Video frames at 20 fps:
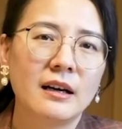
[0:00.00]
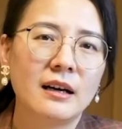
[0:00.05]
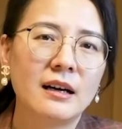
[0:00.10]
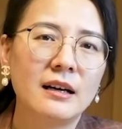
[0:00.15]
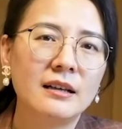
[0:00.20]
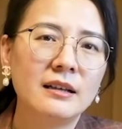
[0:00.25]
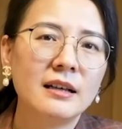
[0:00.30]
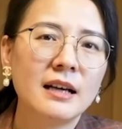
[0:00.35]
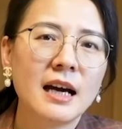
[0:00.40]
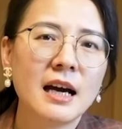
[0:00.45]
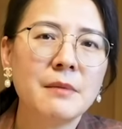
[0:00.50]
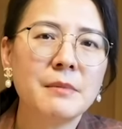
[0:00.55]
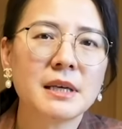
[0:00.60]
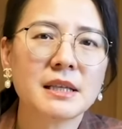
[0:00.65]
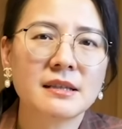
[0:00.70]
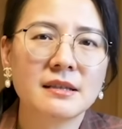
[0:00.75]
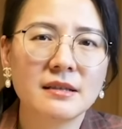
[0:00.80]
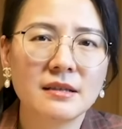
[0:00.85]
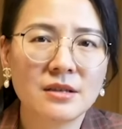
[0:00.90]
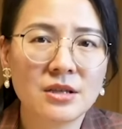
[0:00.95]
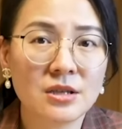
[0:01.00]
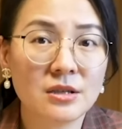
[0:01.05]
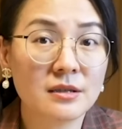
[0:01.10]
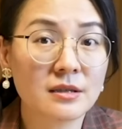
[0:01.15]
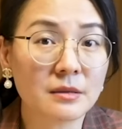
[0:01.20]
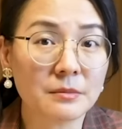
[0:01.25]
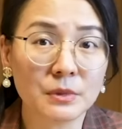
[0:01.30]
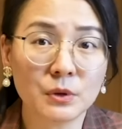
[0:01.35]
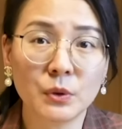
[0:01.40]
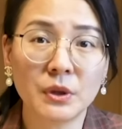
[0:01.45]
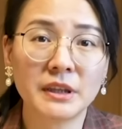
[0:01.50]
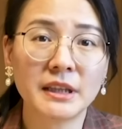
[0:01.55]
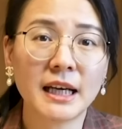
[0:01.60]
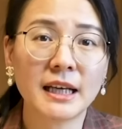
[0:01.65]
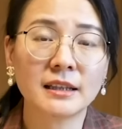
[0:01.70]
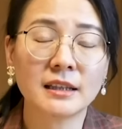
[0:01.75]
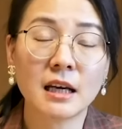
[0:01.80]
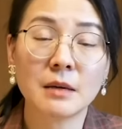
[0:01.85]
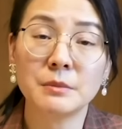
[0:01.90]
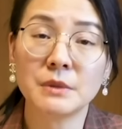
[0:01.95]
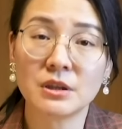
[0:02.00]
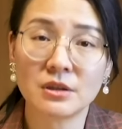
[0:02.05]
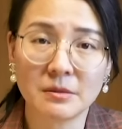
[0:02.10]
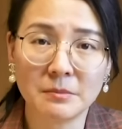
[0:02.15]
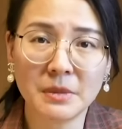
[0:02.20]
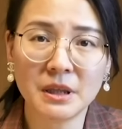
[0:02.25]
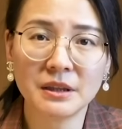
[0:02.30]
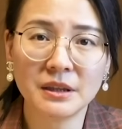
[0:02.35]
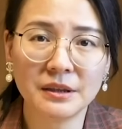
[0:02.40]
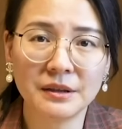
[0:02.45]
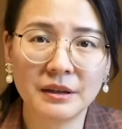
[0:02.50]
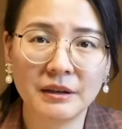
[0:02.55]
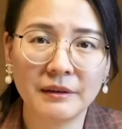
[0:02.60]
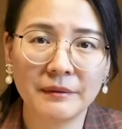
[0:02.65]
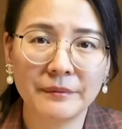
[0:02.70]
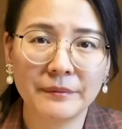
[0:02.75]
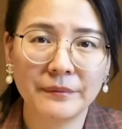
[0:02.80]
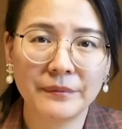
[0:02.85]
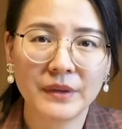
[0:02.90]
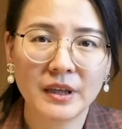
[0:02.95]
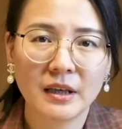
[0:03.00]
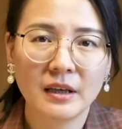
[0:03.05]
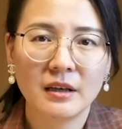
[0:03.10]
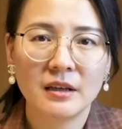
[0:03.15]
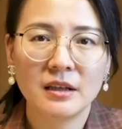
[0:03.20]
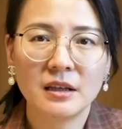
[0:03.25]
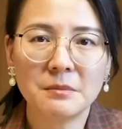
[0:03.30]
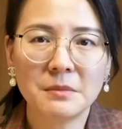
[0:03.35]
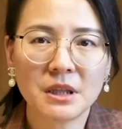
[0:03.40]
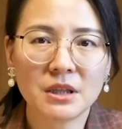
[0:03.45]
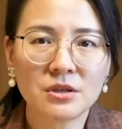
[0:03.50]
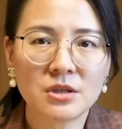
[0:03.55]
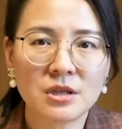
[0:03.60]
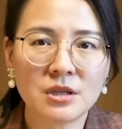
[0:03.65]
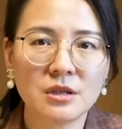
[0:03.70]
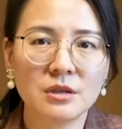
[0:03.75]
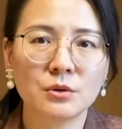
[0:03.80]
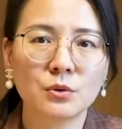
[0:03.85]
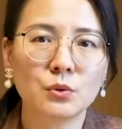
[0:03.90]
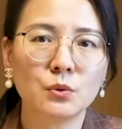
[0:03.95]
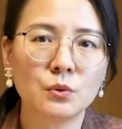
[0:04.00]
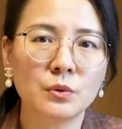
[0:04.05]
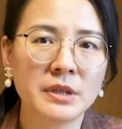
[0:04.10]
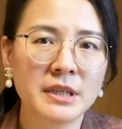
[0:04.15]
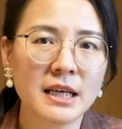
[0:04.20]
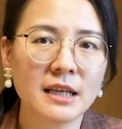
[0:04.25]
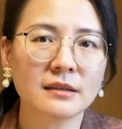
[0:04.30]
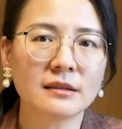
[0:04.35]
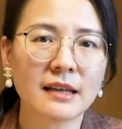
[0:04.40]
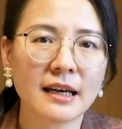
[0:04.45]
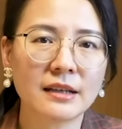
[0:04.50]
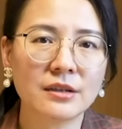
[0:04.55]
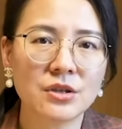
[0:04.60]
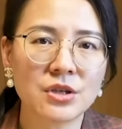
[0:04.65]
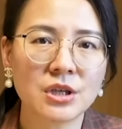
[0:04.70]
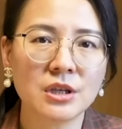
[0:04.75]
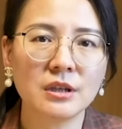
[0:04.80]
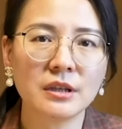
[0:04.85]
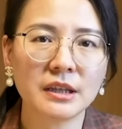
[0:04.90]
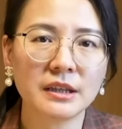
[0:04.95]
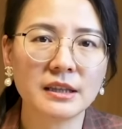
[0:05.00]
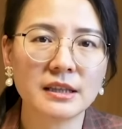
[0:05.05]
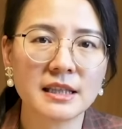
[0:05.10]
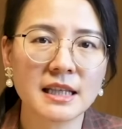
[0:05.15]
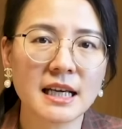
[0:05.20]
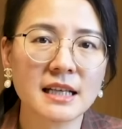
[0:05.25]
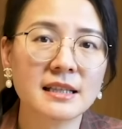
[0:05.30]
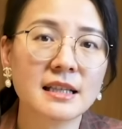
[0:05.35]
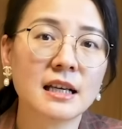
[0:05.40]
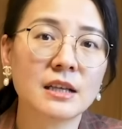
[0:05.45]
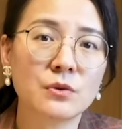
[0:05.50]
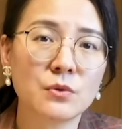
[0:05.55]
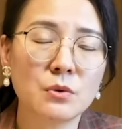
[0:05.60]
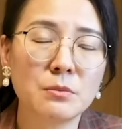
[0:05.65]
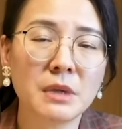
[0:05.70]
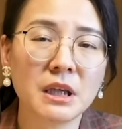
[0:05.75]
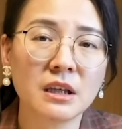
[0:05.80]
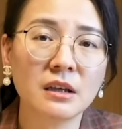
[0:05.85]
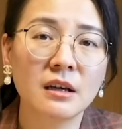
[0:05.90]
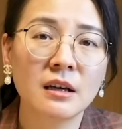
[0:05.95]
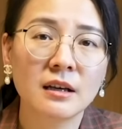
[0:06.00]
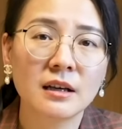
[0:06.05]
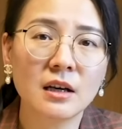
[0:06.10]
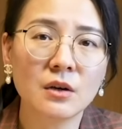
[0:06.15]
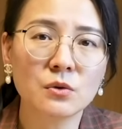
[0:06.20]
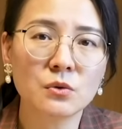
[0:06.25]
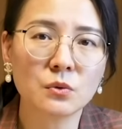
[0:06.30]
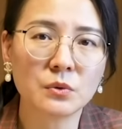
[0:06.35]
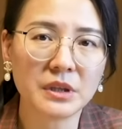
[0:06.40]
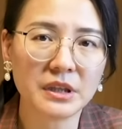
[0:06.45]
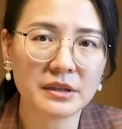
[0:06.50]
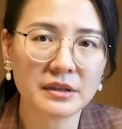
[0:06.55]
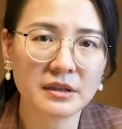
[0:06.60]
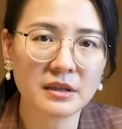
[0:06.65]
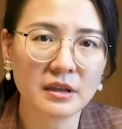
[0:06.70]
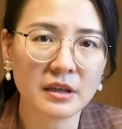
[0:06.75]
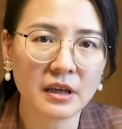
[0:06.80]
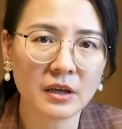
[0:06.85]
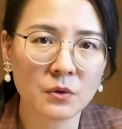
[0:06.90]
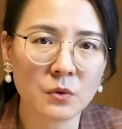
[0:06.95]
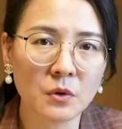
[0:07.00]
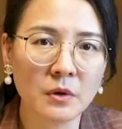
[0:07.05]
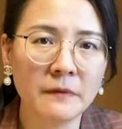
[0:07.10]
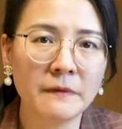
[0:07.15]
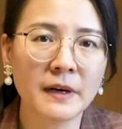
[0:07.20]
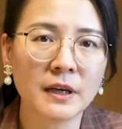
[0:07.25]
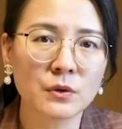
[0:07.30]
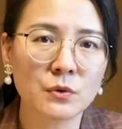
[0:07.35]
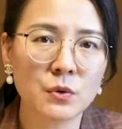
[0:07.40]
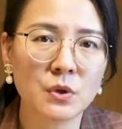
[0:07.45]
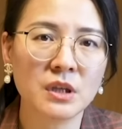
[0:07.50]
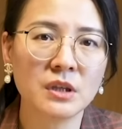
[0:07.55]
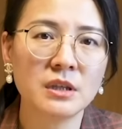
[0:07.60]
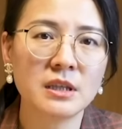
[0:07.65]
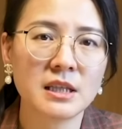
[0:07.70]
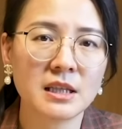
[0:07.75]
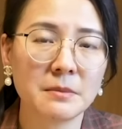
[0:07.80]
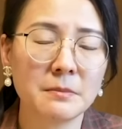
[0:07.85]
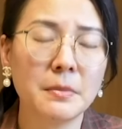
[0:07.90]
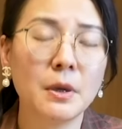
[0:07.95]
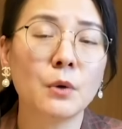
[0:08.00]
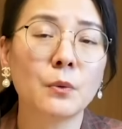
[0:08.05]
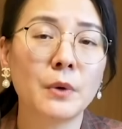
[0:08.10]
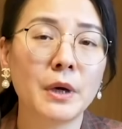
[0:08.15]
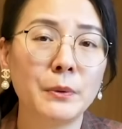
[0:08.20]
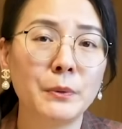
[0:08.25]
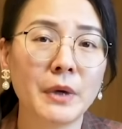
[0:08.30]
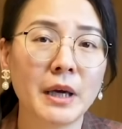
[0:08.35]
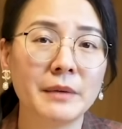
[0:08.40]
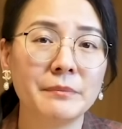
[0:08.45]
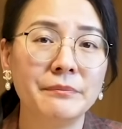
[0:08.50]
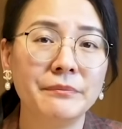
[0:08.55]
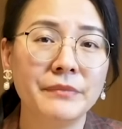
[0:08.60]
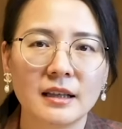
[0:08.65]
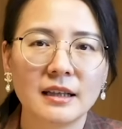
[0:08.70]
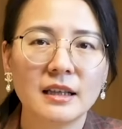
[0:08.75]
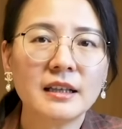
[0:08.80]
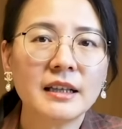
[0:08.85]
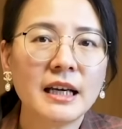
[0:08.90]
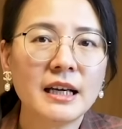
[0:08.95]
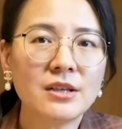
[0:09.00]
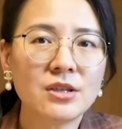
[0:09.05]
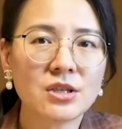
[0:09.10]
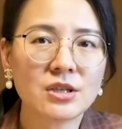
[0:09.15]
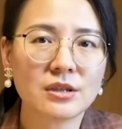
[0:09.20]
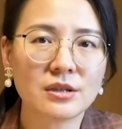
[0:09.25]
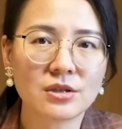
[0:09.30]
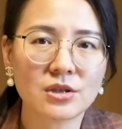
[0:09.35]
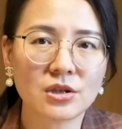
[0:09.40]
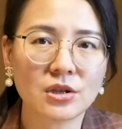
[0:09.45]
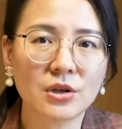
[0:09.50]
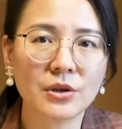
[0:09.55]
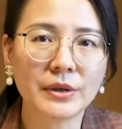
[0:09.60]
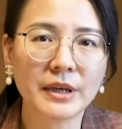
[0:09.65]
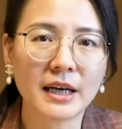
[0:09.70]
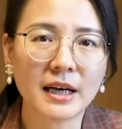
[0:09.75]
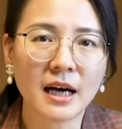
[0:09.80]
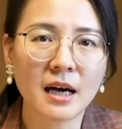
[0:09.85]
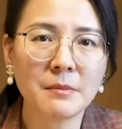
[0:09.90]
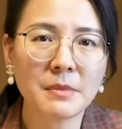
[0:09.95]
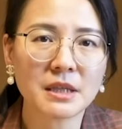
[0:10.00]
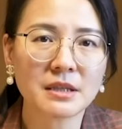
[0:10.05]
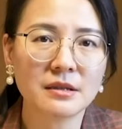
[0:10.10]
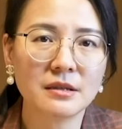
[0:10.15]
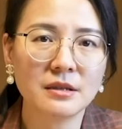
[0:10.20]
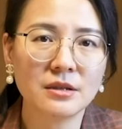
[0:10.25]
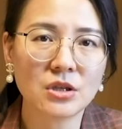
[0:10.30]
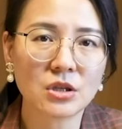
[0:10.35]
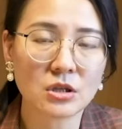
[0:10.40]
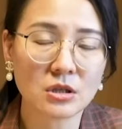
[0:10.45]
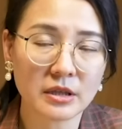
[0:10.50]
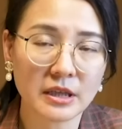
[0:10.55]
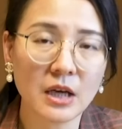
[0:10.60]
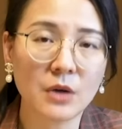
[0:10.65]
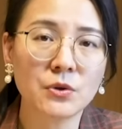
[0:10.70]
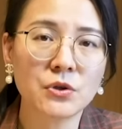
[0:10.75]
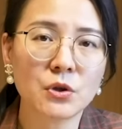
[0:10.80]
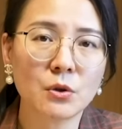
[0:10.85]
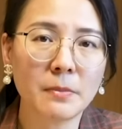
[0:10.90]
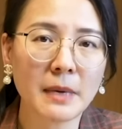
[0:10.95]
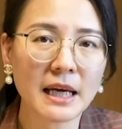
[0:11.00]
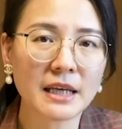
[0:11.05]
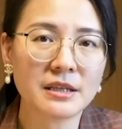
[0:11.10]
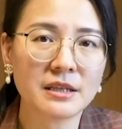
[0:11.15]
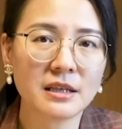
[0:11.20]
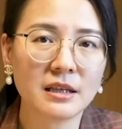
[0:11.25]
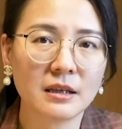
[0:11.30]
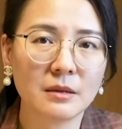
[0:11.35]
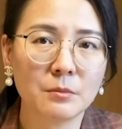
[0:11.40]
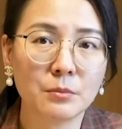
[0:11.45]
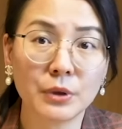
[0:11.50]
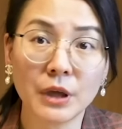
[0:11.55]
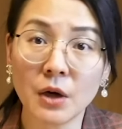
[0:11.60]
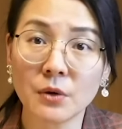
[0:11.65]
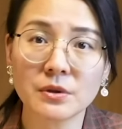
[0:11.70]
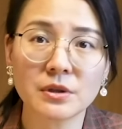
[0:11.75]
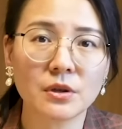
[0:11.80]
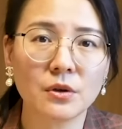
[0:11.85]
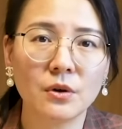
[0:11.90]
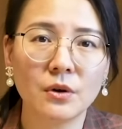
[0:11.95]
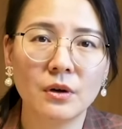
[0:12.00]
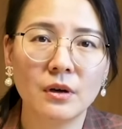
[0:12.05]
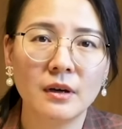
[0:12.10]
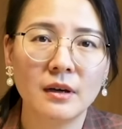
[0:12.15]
而哈马斯是怎么对待他们的人民的呢？一名试图向南撤离的加萨居民告诉以色列国防军情报官员，刚开始的时候呀，哈马斯只是要求百姓不要走。